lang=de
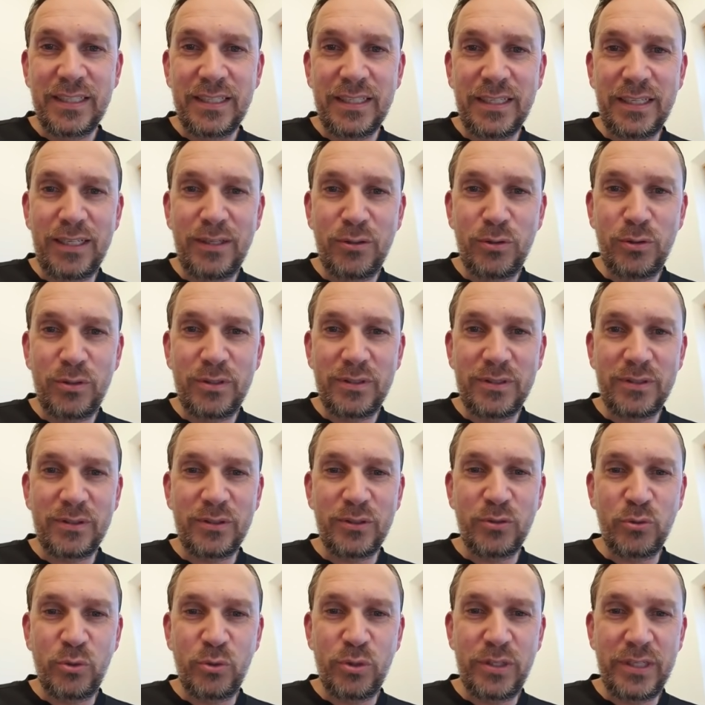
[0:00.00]
Hallo
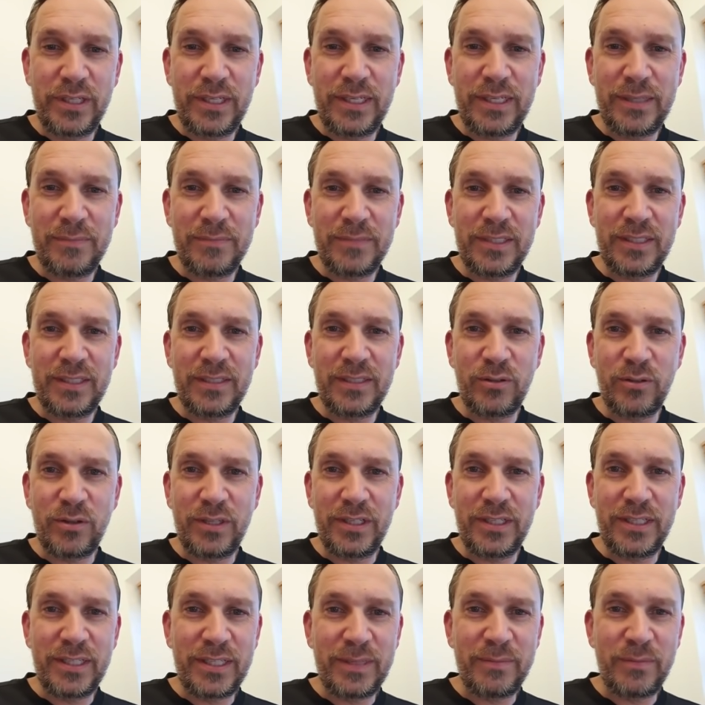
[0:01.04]
und guten Abend.
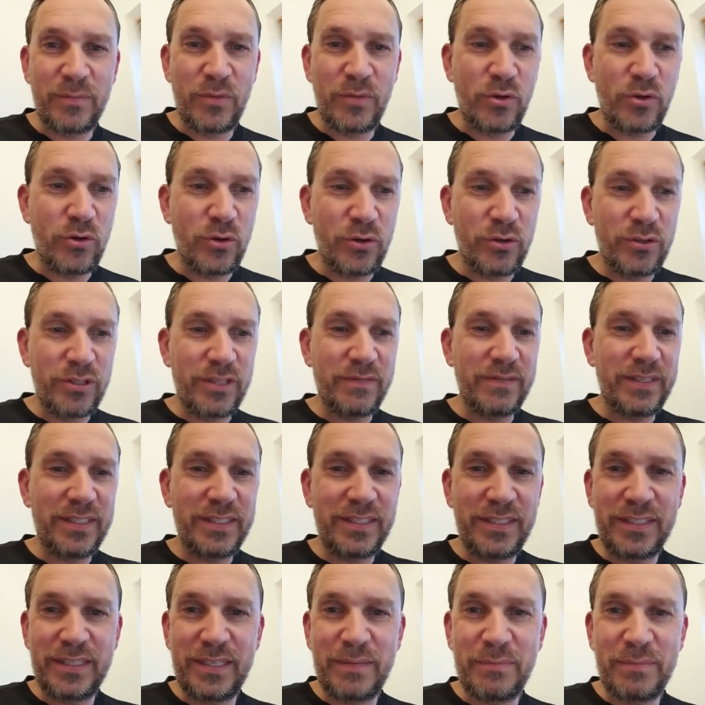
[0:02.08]
Heute am
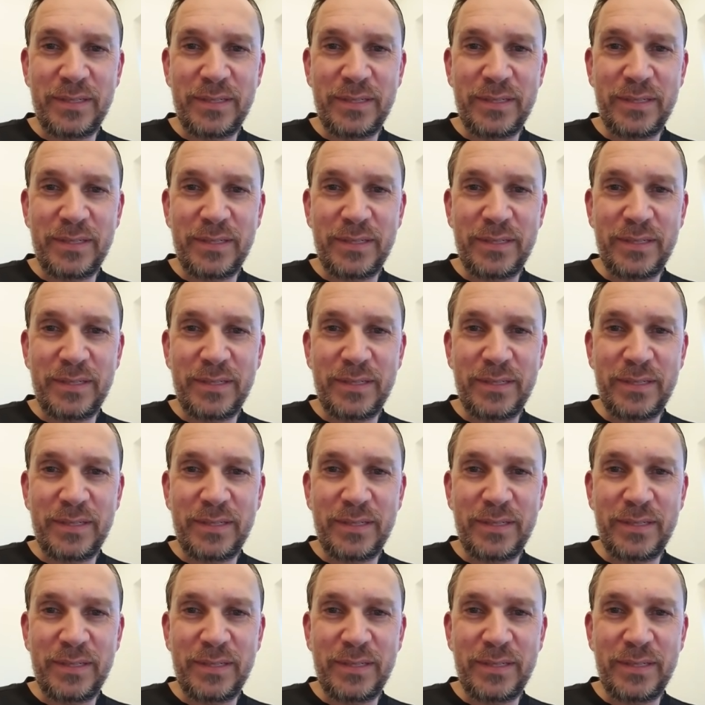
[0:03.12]
29.